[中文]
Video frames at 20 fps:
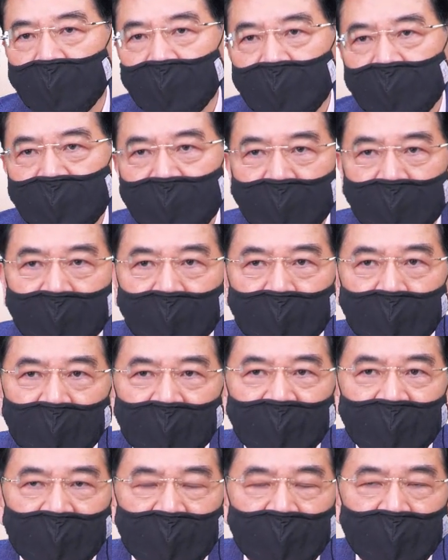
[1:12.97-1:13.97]
我在二月
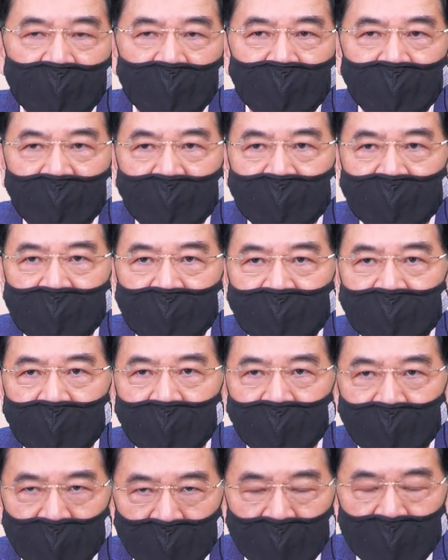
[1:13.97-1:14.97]
份一万八千
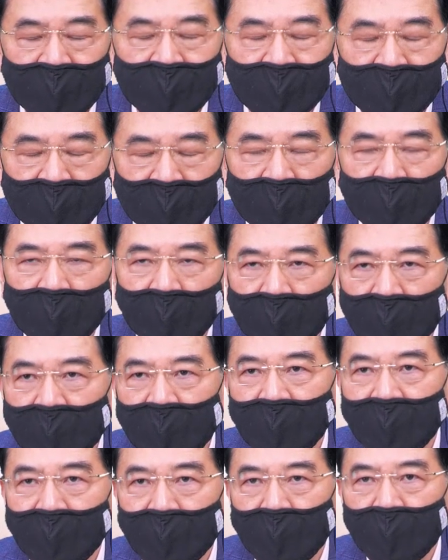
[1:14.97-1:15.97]
三，我只公
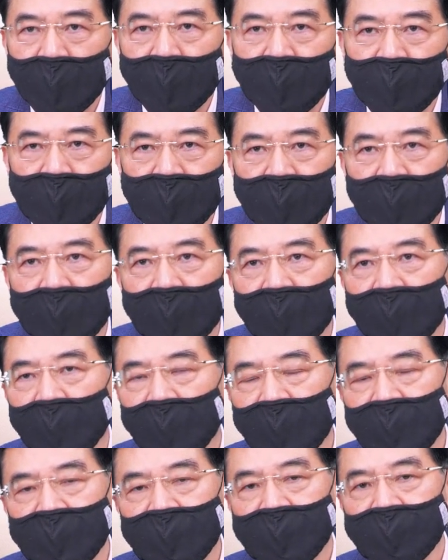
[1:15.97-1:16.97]
开呼吁全国
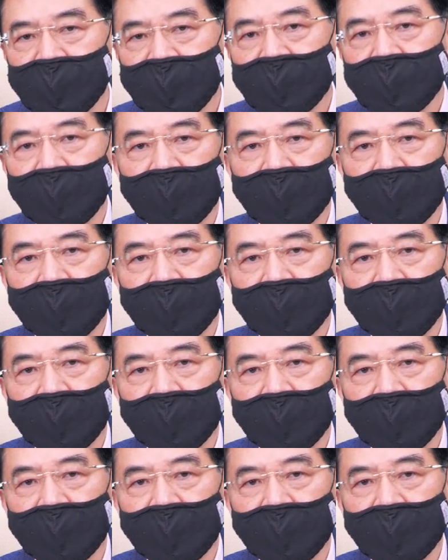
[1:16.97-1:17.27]
一件事，